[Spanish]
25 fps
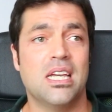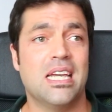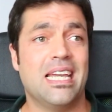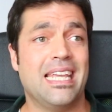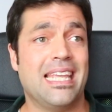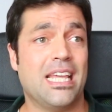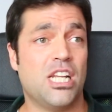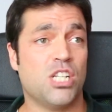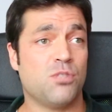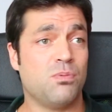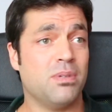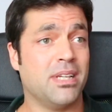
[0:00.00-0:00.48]

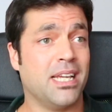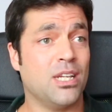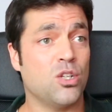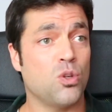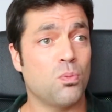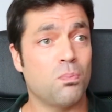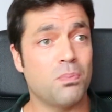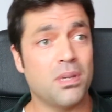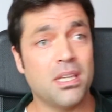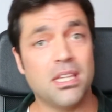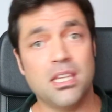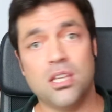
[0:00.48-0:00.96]
Ya lo expliqué en
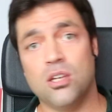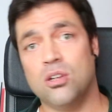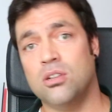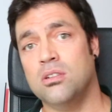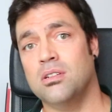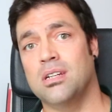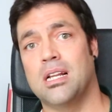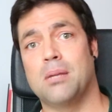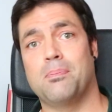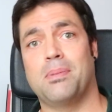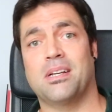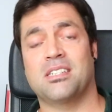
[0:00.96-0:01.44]
un vídeo en
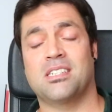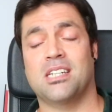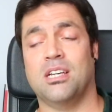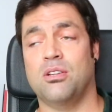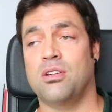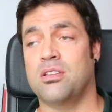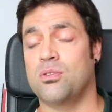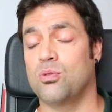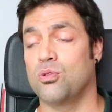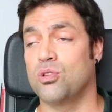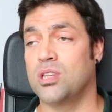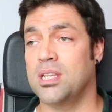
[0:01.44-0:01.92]
el pasado
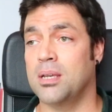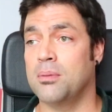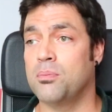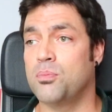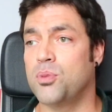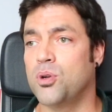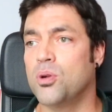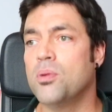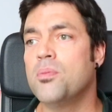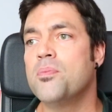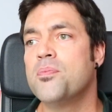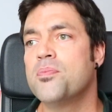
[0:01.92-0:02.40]
hace un
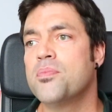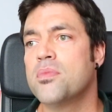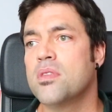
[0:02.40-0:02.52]
tiempo,